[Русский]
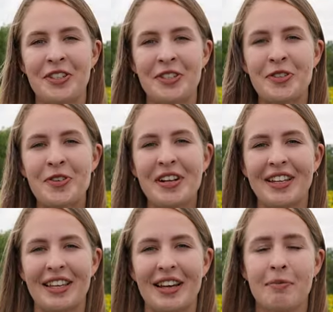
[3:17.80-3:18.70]

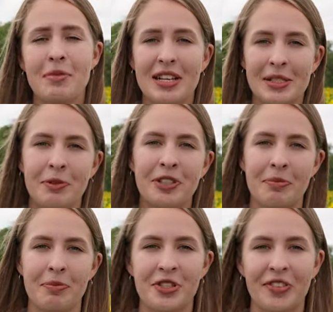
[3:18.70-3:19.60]
видеоролике мы
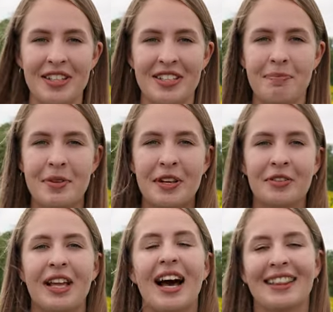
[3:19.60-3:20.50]
рассмотрим межфазный
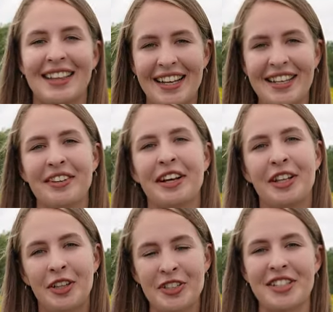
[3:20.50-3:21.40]
период от налива
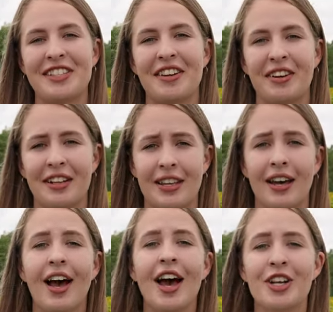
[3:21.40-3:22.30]
до созревания.
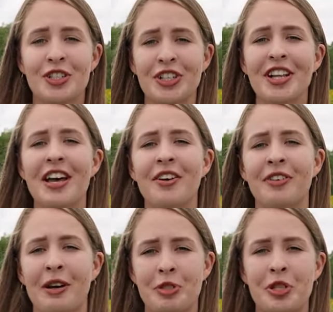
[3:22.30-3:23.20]
Желаю
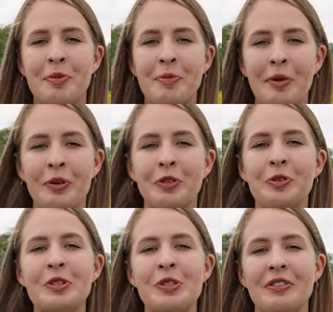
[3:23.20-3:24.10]
вам, чтобы
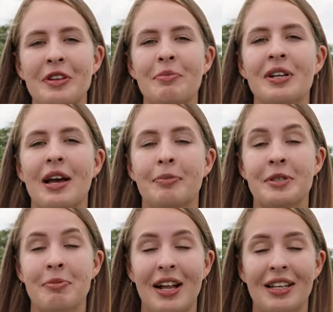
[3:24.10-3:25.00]
погодные условия были
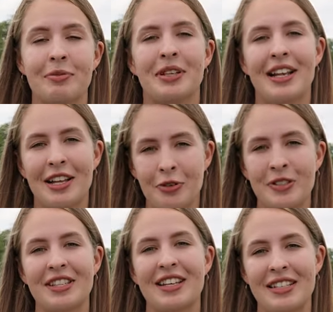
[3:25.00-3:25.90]
оптимальными для
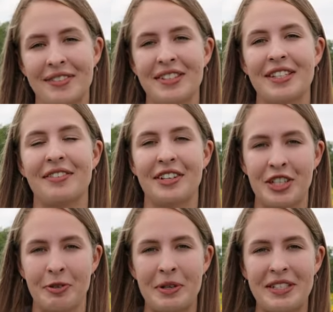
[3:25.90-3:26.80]
роста и развития
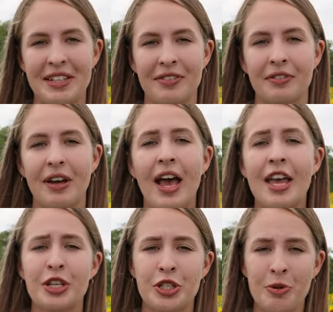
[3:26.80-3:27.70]
ваших посевов
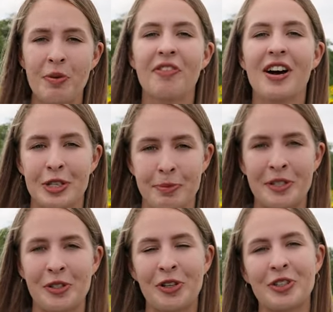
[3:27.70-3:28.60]
и чтобы ваш
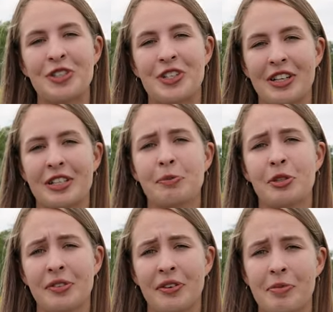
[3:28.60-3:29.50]
подсолнечник
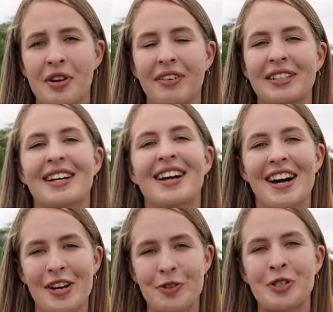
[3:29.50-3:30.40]
смог сформировать
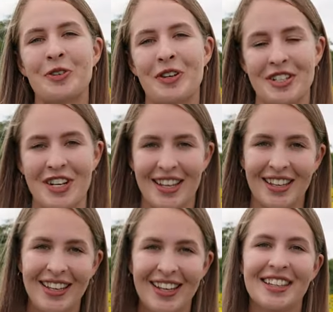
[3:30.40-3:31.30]
хороший урожай.
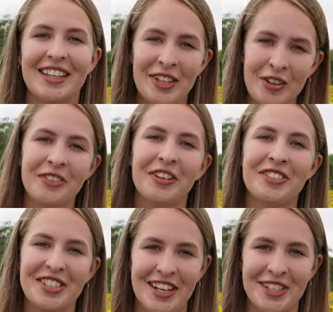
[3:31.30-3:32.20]
До новых
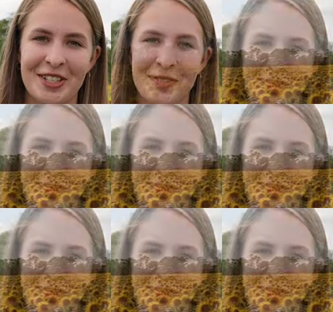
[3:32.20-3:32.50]
встреч!